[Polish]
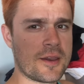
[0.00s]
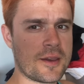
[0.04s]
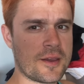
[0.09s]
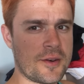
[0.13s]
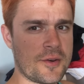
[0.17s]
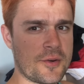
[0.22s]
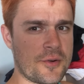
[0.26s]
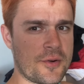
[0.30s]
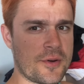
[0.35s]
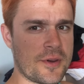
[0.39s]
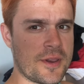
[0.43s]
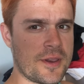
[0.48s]

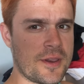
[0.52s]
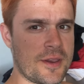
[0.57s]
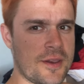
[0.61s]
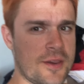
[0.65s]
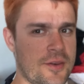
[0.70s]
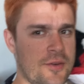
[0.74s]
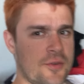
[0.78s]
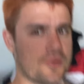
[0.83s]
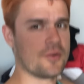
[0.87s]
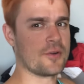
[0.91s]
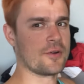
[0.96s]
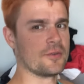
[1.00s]
Elo,
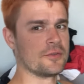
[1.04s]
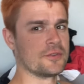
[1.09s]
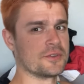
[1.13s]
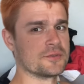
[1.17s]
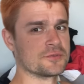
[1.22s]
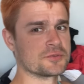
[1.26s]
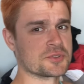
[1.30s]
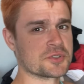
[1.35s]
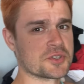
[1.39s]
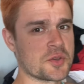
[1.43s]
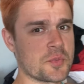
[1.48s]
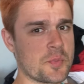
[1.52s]
elo,
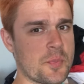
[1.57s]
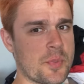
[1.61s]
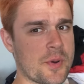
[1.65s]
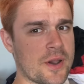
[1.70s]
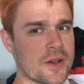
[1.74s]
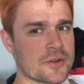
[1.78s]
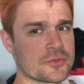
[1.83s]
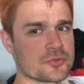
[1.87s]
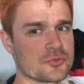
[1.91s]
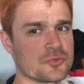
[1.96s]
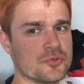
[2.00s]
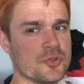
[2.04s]
witam wszystkich
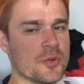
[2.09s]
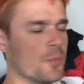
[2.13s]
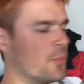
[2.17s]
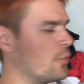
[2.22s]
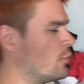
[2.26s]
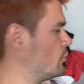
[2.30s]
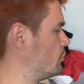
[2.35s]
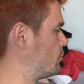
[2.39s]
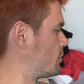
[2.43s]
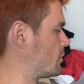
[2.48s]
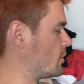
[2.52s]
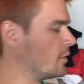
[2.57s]
bardzo
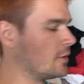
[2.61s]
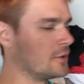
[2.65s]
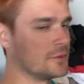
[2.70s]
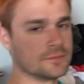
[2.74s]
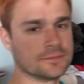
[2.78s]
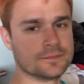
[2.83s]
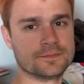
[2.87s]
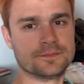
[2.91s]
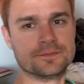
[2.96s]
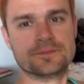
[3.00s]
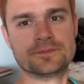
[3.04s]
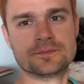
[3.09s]
cieplutko.
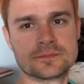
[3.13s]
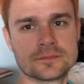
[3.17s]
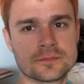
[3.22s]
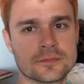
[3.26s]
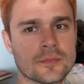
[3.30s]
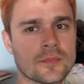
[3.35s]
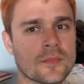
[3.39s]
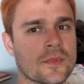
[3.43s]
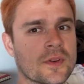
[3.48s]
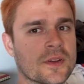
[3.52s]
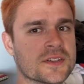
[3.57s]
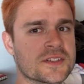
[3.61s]

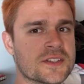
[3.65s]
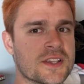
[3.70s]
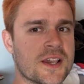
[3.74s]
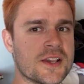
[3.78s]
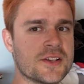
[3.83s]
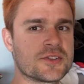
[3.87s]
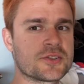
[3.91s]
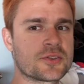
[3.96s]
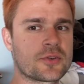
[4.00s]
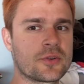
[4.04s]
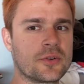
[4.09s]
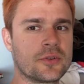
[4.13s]
Z
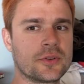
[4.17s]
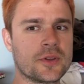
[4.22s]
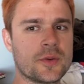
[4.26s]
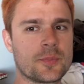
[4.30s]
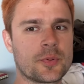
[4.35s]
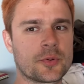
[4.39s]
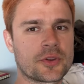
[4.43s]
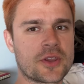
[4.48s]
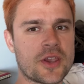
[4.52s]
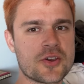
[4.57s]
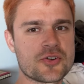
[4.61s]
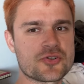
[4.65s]
tej strony
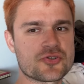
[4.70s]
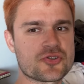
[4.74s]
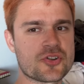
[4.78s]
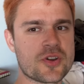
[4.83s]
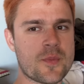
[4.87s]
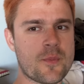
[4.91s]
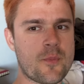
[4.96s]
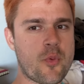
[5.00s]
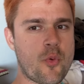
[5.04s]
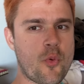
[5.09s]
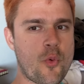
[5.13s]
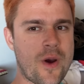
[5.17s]

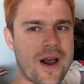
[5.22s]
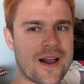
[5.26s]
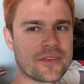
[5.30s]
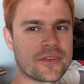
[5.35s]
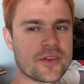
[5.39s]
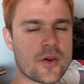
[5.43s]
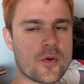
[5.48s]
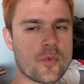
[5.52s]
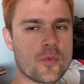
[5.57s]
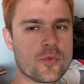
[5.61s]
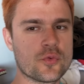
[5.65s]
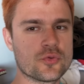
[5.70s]
potężny
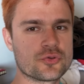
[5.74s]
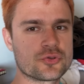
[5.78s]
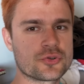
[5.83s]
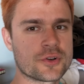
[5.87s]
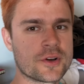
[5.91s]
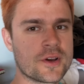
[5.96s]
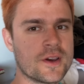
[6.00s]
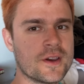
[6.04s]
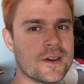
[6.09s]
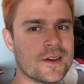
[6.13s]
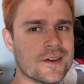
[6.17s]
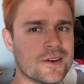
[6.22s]

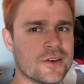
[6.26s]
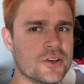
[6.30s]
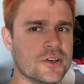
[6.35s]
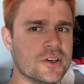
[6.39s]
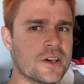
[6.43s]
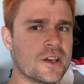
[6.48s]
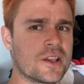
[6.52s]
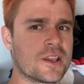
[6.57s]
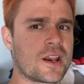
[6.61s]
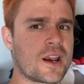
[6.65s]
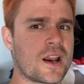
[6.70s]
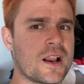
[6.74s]
Bladeusz.
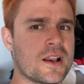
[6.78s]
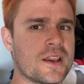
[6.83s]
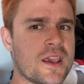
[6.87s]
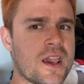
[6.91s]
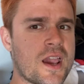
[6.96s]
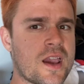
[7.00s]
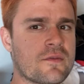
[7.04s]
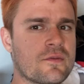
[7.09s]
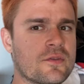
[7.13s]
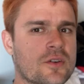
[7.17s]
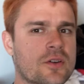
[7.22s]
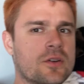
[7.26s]
Generalnie
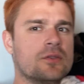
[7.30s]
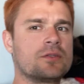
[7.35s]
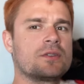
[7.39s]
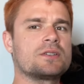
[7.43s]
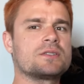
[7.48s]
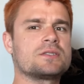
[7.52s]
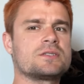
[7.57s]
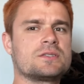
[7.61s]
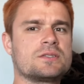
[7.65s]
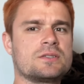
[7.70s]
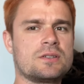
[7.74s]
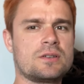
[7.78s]
jak
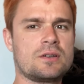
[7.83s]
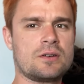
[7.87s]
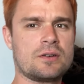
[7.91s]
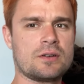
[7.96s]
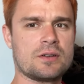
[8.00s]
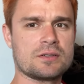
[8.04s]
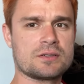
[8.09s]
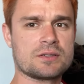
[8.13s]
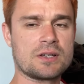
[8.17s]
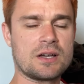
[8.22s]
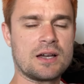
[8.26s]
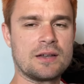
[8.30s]
wygląda, co
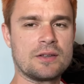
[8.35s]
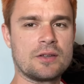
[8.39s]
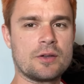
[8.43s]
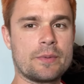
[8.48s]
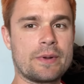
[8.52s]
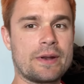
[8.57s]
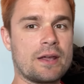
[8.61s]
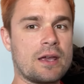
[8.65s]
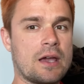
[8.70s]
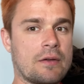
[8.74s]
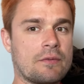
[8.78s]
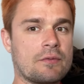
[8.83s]
jest, a
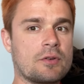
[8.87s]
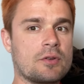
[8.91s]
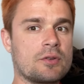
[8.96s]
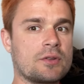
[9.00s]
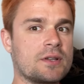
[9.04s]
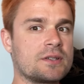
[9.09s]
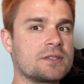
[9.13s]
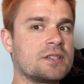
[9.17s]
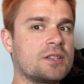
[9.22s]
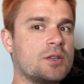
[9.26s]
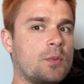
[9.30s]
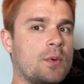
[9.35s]
dobra, jak
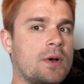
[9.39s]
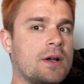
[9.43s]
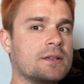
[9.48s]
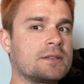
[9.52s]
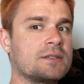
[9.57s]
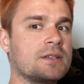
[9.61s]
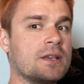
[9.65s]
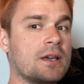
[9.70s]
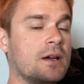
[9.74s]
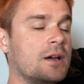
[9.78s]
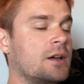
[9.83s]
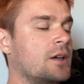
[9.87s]
wygląda
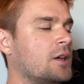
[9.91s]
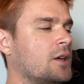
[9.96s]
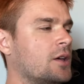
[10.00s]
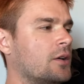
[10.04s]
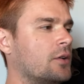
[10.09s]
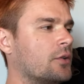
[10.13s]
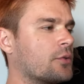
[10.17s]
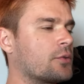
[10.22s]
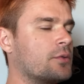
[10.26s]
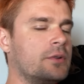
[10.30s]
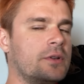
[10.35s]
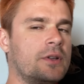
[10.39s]
sytuacja.
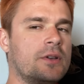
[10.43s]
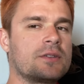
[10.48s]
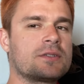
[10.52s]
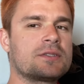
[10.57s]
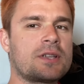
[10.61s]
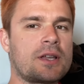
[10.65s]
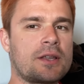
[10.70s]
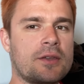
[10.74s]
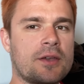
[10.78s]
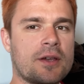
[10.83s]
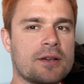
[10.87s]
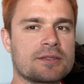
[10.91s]
Ogólnie
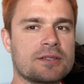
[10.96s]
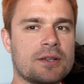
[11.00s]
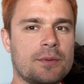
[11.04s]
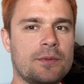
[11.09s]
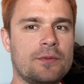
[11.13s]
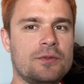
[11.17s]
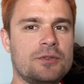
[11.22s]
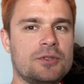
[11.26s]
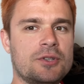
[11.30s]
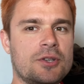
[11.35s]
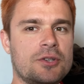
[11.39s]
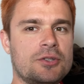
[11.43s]
ostatnio, jak
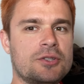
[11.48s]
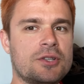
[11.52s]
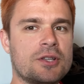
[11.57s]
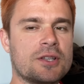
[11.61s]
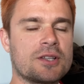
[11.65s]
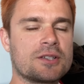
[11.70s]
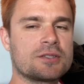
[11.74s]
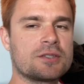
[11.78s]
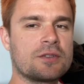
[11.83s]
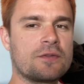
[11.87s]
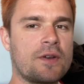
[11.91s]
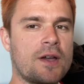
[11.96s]
sami widzieliście,
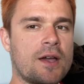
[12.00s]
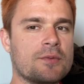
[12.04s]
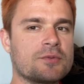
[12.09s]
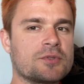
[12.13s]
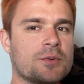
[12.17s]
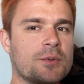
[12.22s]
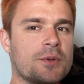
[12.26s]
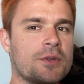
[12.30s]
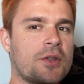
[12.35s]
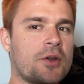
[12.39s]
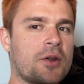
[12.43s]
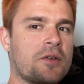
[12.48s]
testowałem
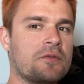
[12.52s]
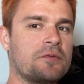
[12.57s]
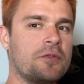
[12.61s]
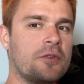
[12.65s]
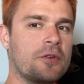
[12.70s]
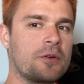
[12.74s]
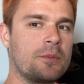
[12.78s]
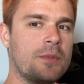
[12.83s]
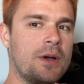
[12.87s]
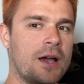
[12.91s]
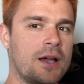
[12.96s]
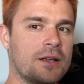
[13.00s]
sobie trochę
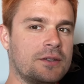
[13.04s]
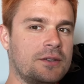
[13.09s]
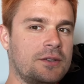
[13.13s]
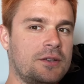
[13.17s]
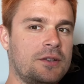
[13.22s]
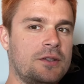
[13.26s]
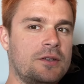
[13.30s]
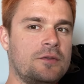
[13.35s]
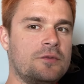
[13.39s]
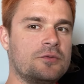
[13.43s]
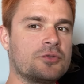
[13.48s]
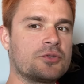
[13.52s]
format
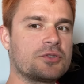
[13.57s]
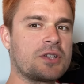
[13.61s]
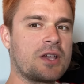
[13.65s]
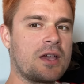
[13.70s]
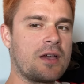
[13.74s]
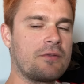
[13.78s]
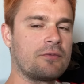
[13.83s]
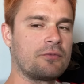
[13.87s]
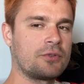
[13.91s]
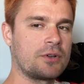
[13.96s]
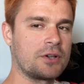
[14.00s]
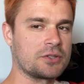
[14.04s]
i
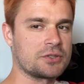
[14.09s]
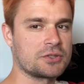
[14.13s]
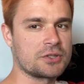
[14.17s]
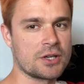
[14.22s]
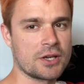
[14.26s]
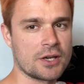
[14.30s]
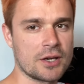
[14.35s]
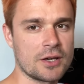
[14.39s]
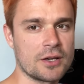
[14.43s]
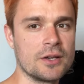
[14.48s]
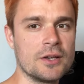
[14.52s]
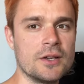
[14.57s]
wrzucałem
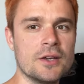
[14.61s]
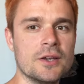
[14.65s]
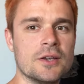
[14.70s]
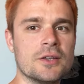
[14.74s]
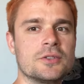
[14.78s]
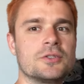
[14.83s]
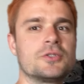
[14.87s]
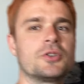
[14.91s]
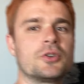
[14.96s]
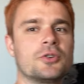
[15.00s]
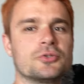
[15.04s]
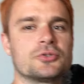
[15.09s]
właśnie
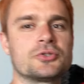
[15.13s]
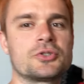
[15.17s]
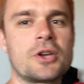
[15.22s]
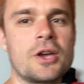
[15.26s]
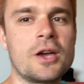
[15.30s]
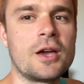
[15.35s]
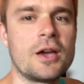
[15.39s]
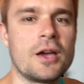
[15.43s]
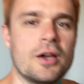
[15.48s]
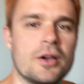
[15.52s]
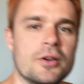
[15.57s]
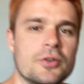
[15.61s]

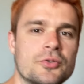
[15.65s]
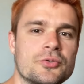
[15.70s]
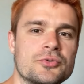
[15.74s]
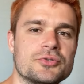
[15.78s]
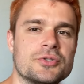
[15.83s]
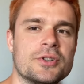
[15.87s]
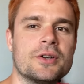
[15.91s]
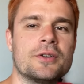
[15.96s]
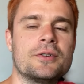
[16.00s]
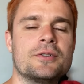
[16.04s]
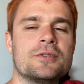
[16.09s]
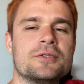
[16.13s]
troszkę
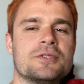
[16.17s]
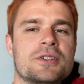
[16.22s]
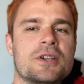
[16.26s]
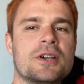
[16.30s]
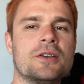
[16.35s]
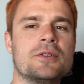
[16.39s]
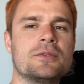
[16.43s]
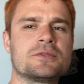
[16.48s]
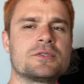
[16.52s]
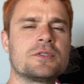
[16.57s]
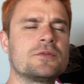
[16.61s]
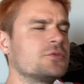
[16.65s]
różnego
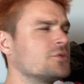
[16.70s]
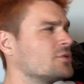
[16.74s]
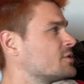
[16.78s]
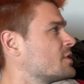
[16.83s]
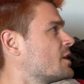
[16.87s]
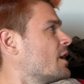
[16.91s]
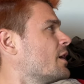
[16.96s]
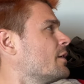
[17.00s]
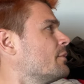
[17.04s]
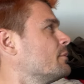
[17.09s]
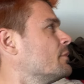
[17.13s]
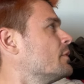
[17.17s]
rodzaju, co
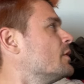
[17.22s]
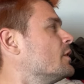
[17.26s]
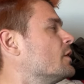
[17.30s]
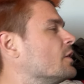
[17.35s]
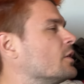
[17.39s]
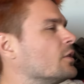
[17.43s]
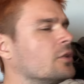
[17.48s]
wrzucałem?